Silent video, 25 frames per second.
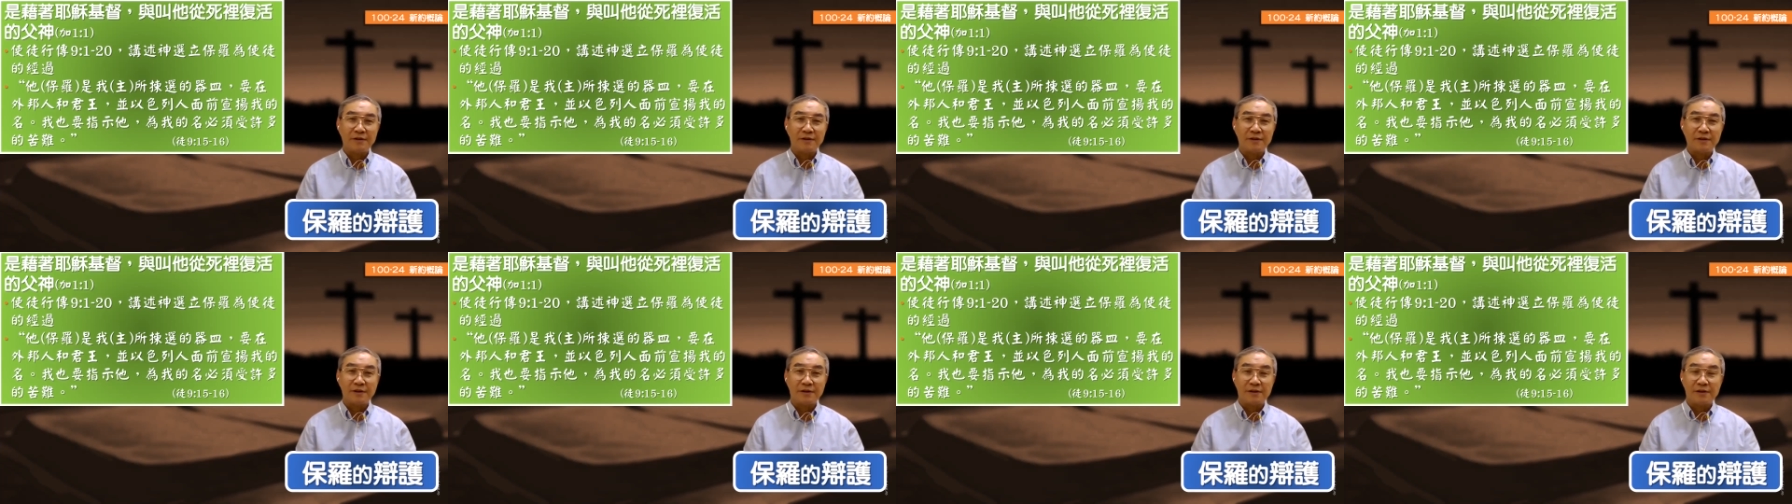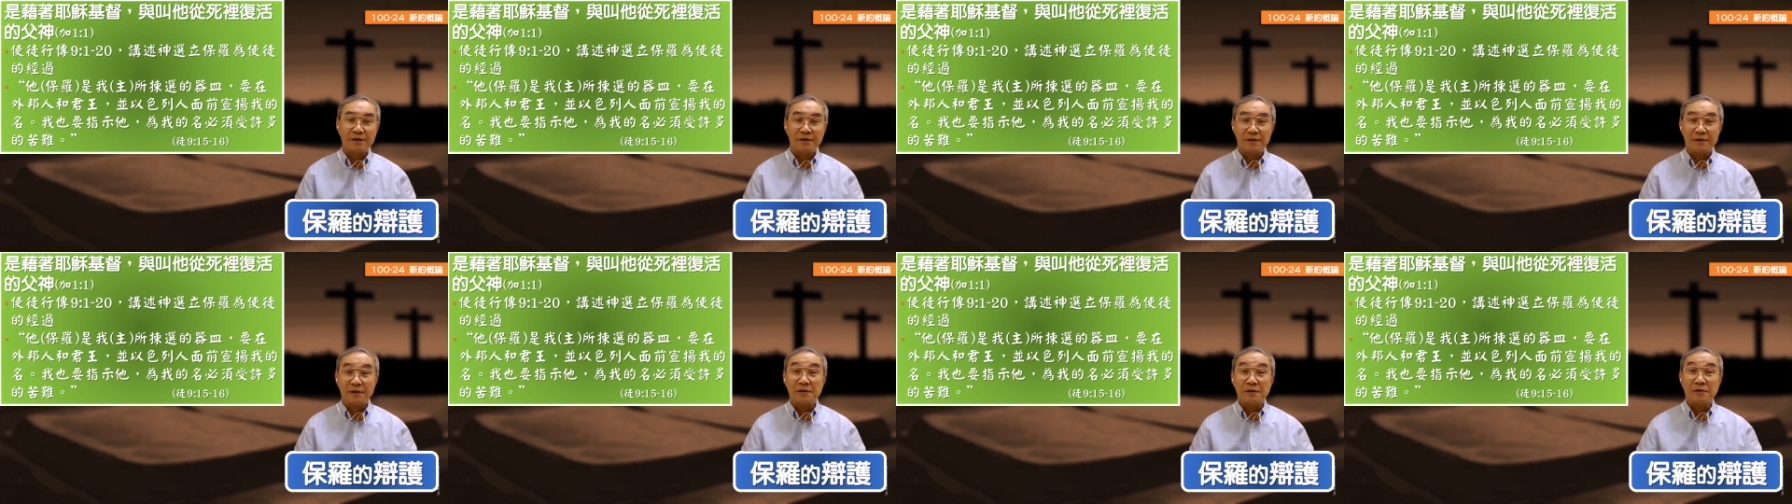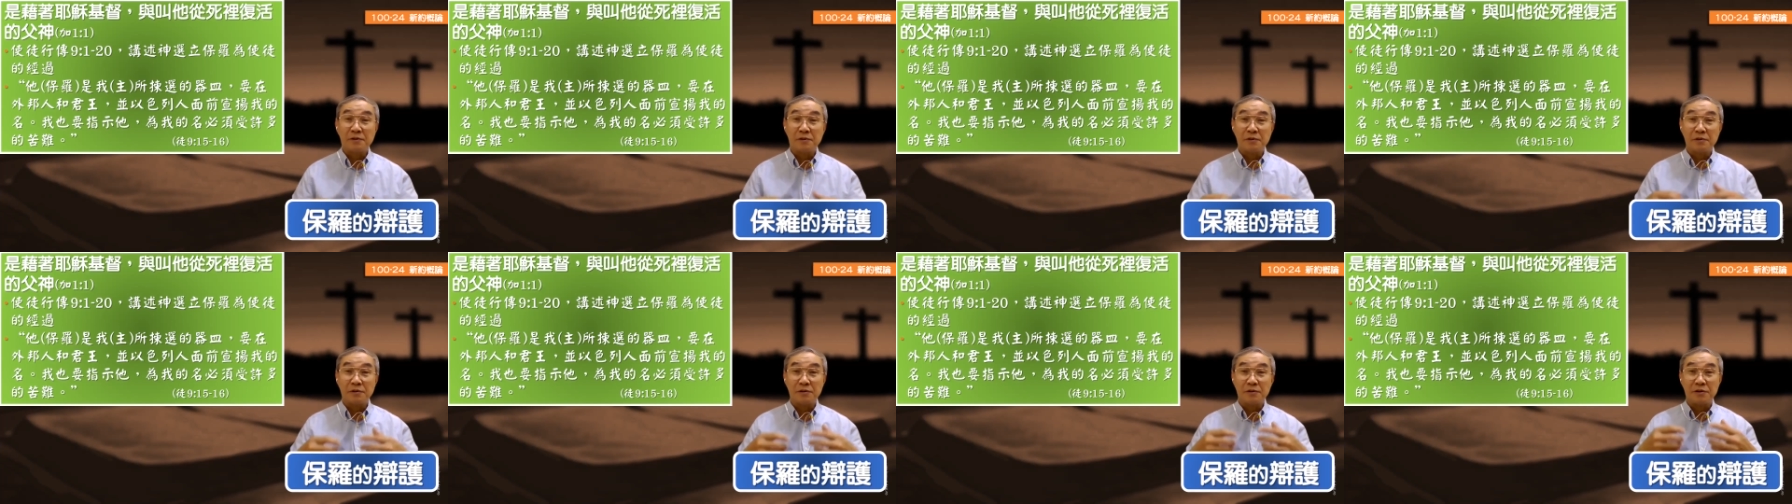这个
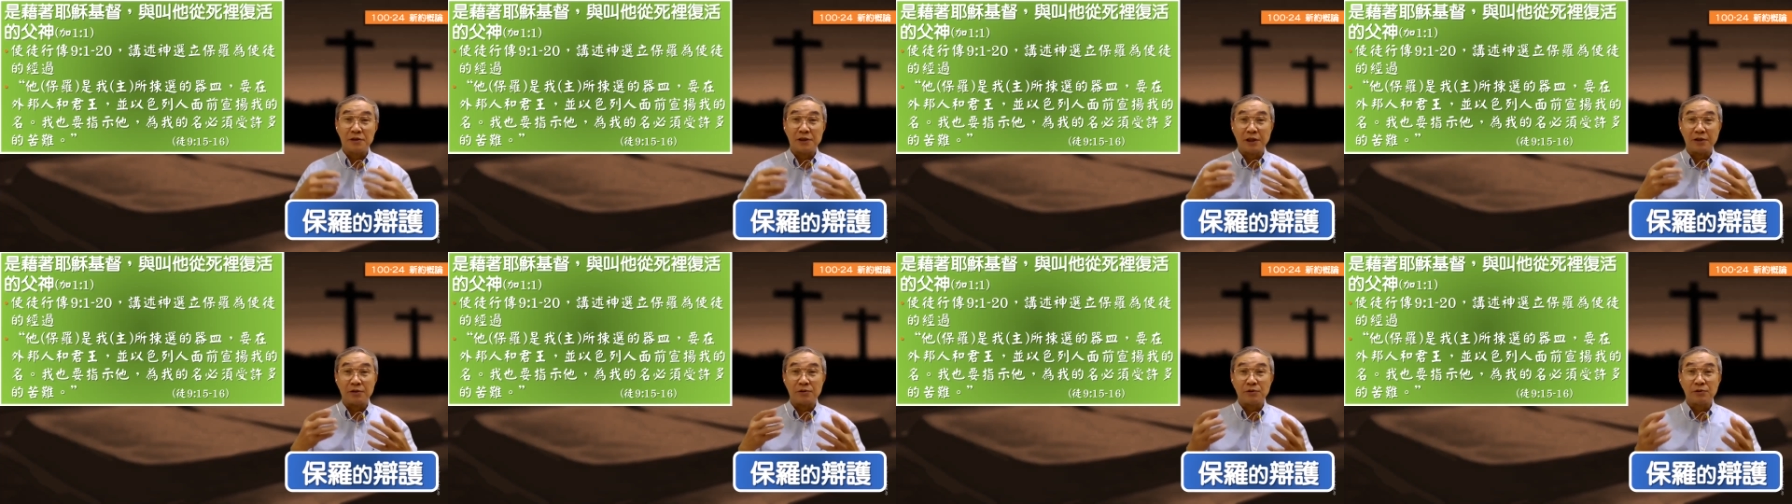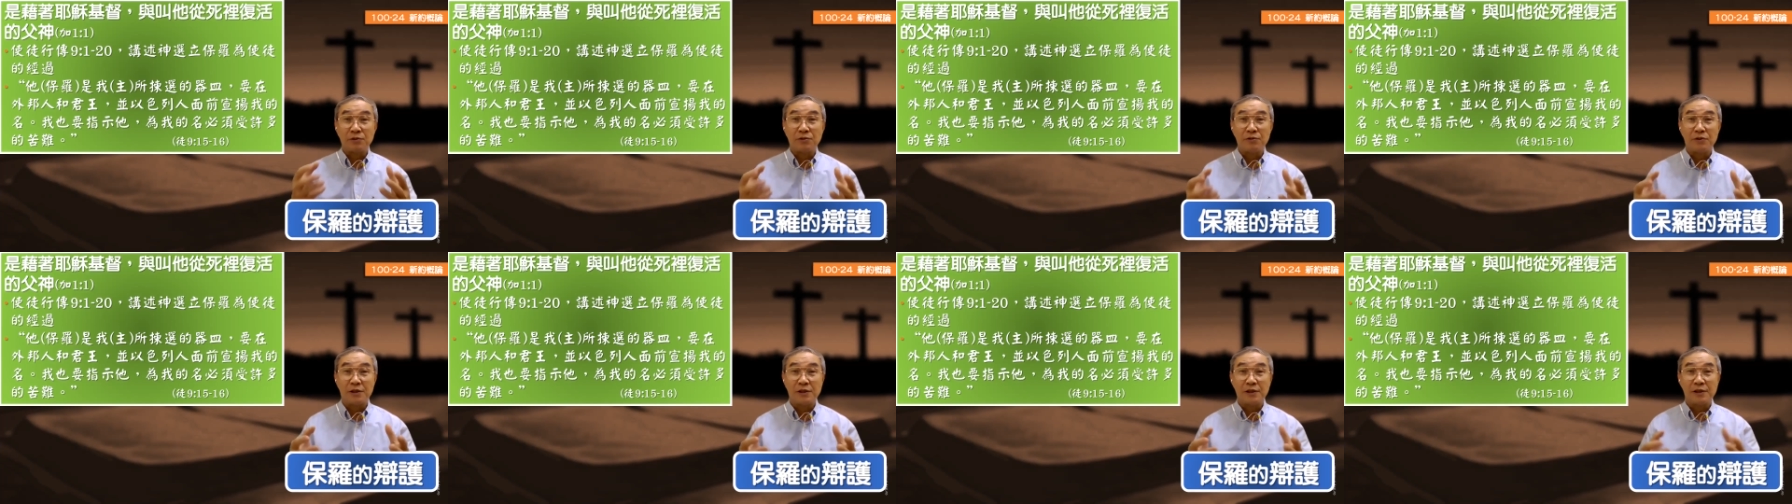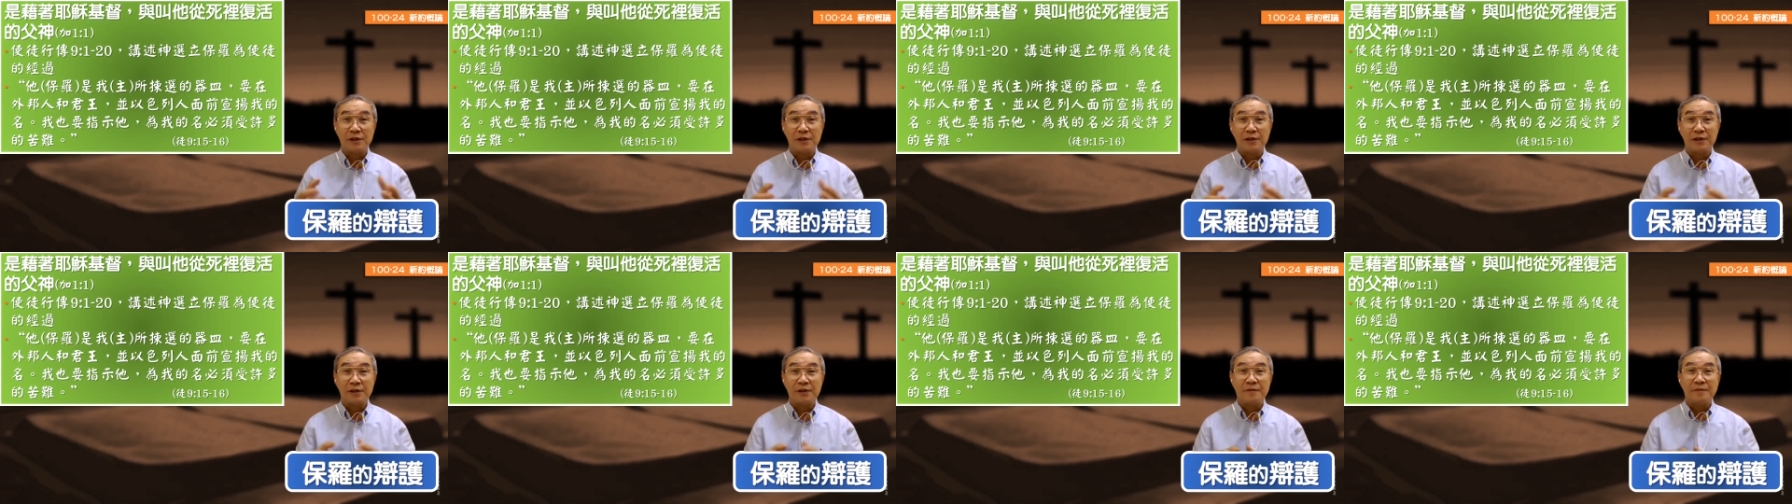就讲述了这
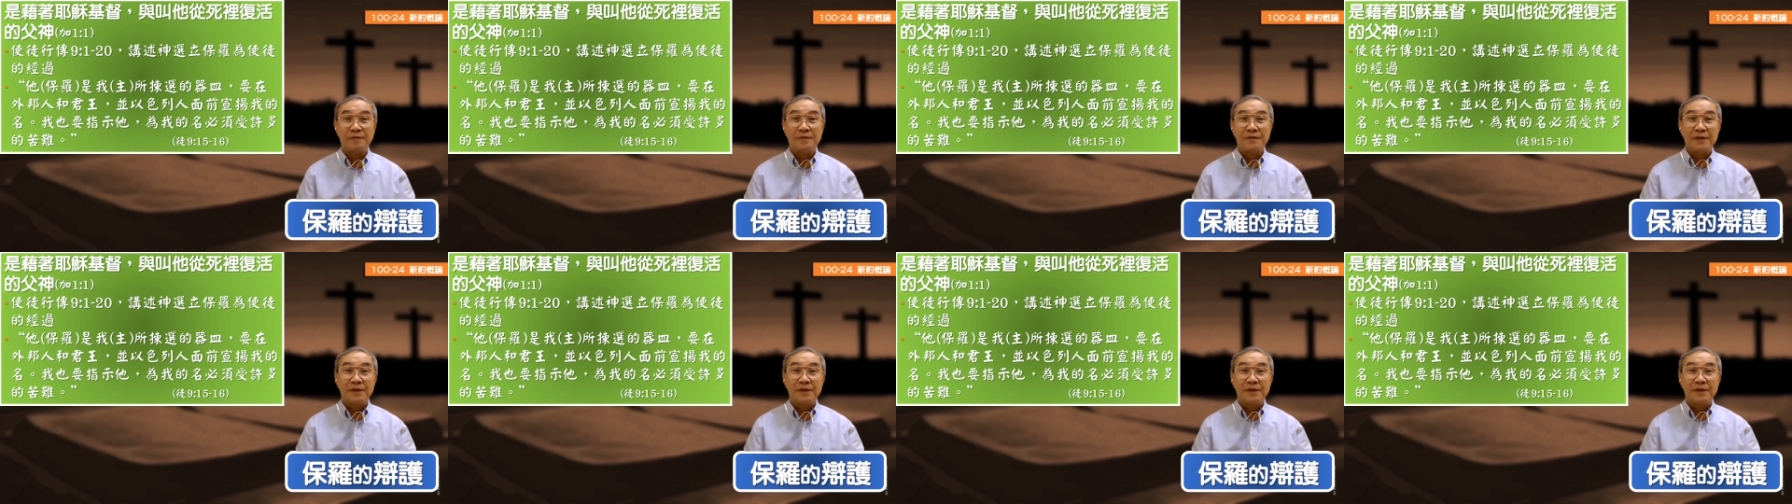个。